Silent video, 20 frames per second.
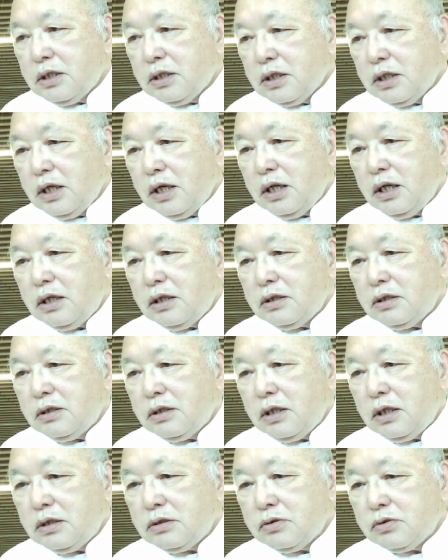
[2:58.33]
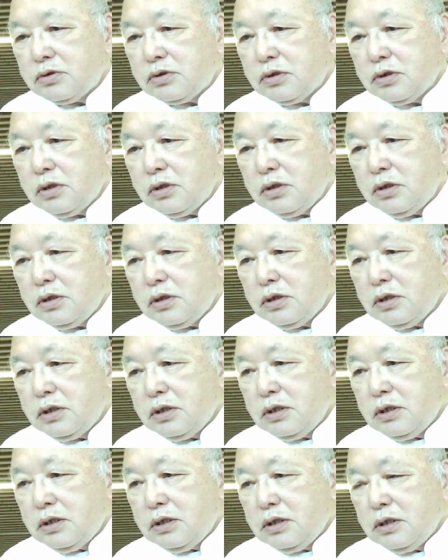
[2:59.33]
があの
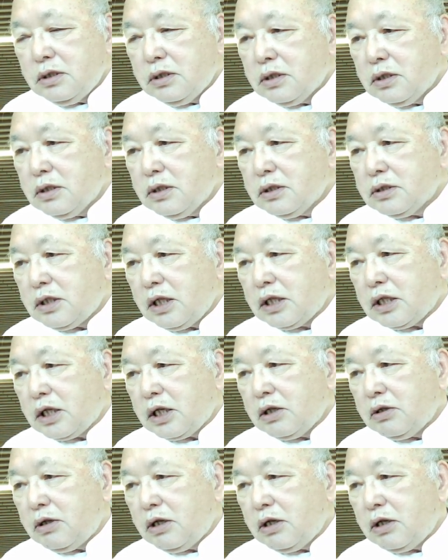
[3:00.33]
戦いを